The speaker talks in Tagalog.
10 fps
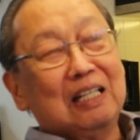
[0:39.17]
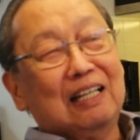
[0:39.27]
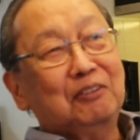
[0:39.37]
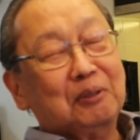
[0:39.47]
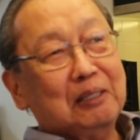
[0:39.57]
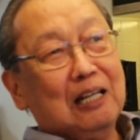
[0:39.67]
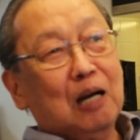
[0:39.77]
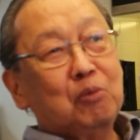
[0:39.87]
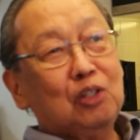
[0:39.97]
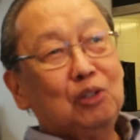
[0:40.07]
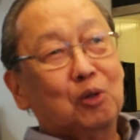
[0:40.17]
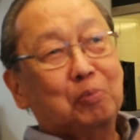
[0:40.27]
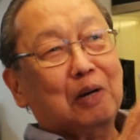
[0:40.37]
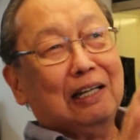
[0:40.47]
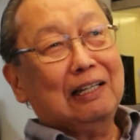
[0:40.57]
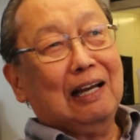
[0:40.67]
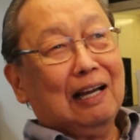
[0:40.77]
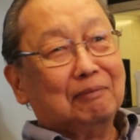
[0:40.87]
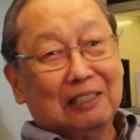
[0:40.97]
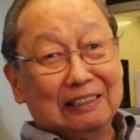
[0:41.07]
senior
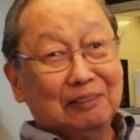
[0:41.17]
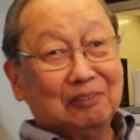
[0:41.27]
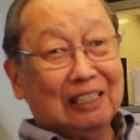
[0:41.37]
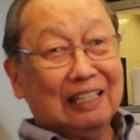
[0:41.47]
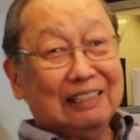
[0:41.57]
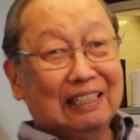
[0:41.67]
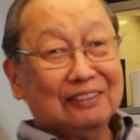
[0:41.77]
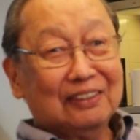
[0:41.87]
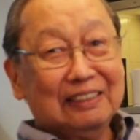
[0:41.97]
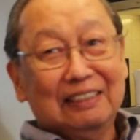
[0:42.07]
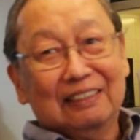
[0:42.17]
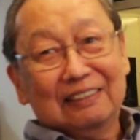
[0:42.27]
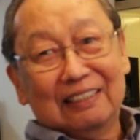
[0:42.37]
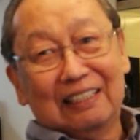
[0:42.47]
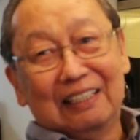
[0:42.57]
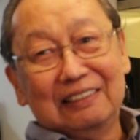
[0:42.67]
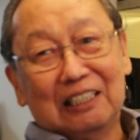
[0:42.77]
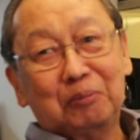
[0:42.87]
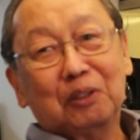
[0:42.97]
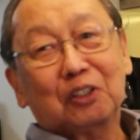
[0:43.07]
NDFP negotiator na bago
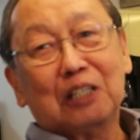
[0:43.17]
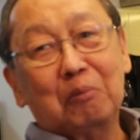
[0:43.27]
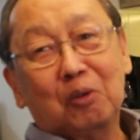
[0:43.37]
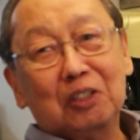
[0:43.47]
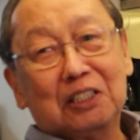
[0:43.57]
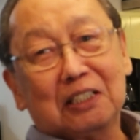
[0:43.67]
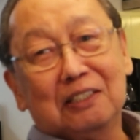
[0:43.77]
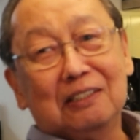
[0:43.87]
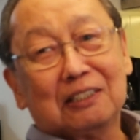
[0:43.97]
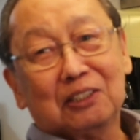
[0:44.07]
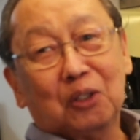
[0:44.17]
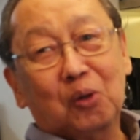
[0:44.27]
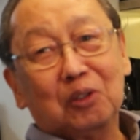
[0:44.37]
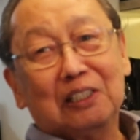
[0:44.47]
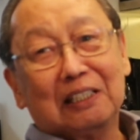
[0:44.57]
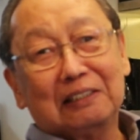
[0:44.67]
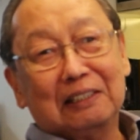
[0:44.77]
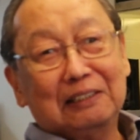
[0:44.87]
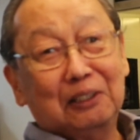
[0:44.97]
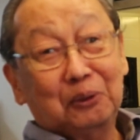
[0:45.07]
pumanaw si Season, nabanggit
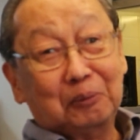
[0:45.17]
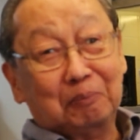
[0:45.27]
nitong